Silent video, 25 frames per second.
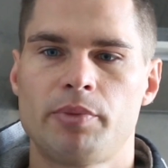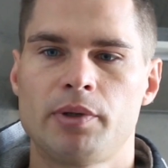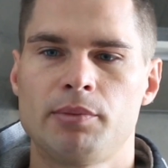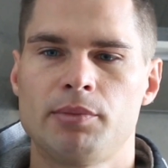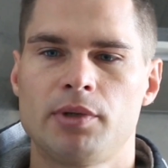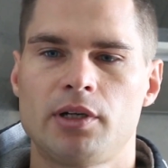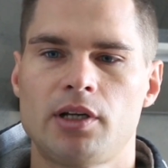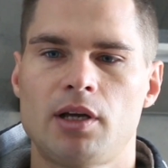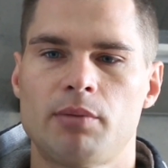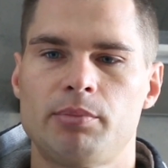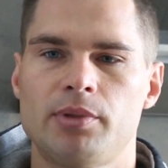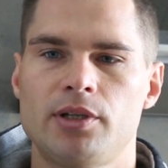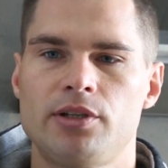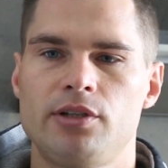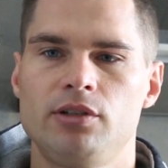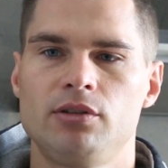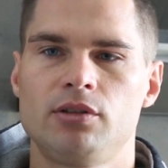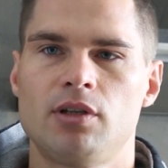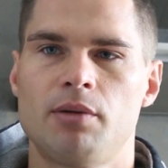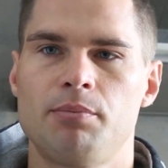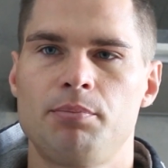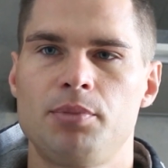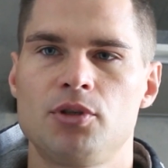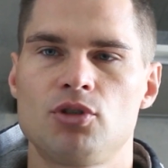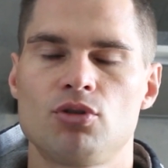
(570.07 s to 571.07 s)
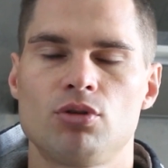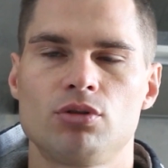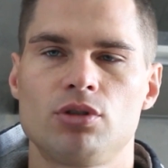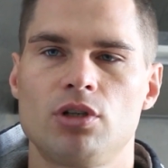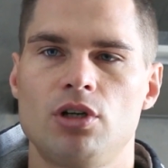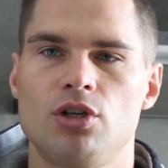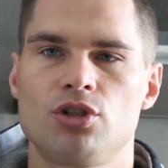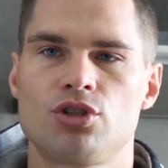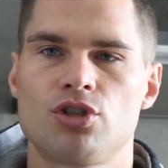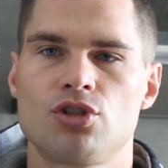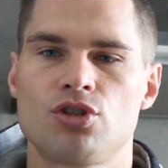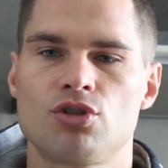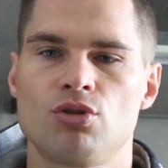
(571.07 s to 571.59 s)
например, я платил там
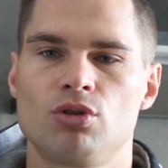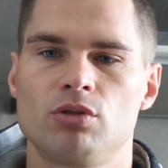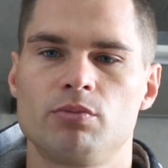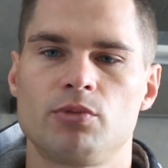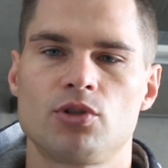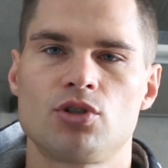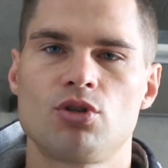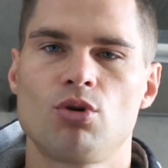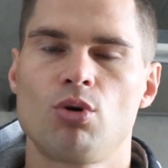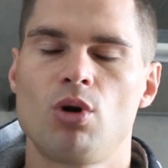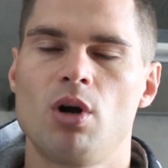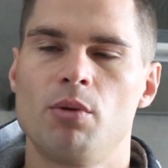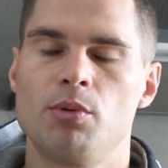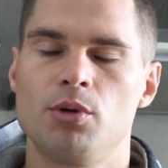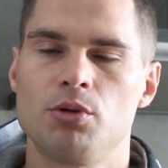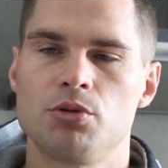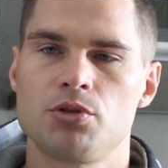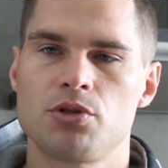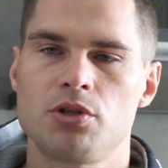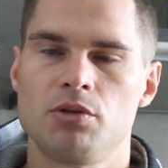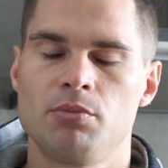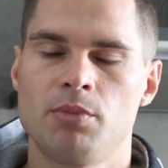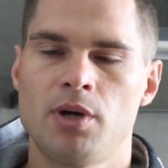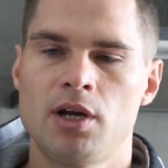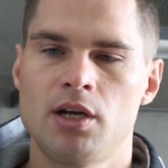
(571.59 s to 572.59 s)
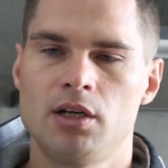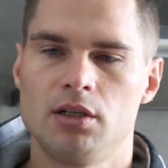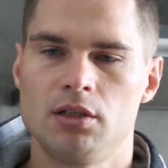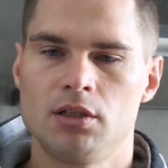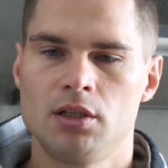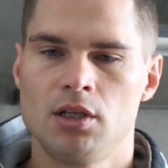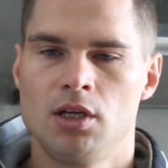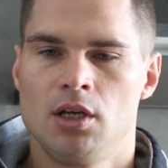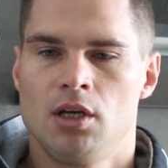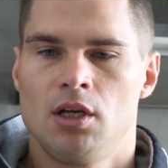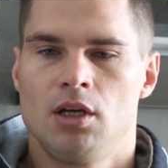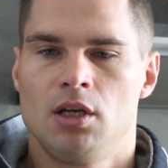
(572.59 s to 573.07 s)
500 или 600, мы с другом ее снимали,